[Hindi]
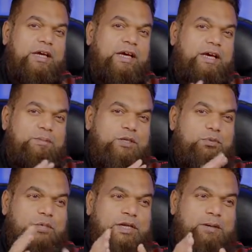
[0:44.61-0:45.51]
एक क्लिप से
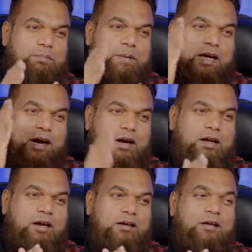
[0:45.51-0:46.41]
दूसरे क्लिप में एक
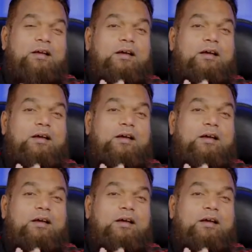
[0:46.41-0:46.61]
हार्ड कट